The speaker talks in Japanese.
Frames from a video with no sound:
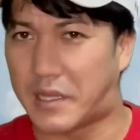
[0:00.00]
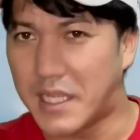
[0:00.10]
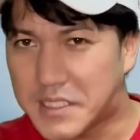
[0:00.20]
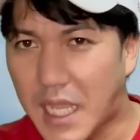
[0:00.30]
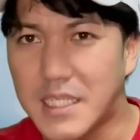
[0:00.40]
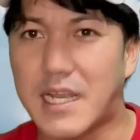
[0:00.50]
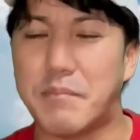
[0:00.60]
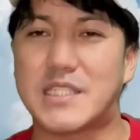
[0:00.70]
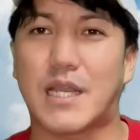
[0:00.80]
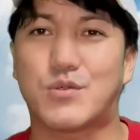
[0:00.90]
デザインが
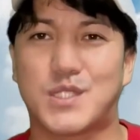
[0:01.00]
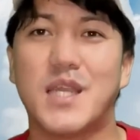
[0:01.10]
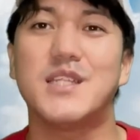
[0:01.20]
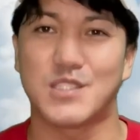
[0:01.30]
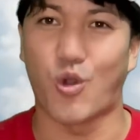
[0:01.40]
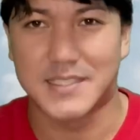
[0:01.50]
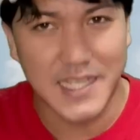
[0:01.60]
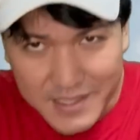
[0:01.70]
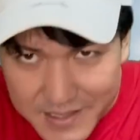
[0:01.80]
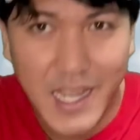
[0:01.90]
めちゃくちゃいいでしょ。
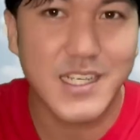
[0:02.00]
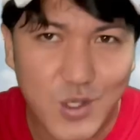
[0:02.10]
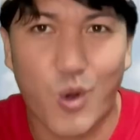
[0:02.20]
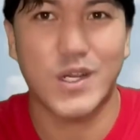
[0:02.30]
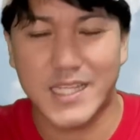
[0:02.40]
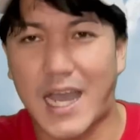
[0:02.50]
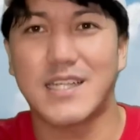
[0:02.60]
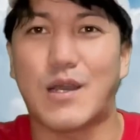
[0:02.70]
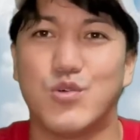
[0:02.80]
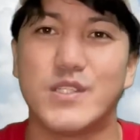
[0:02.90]
絶対これで
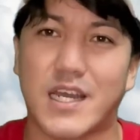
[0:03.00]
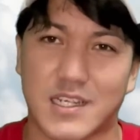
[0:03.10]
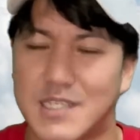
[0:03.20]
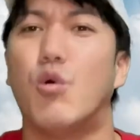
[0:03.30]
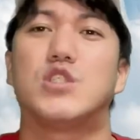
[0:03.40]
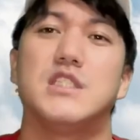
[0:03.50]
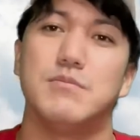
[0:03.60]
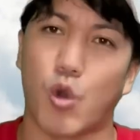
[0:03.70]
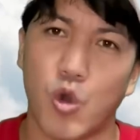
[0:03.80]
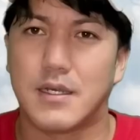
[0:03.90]
肌拭いたら気持ちいいもん。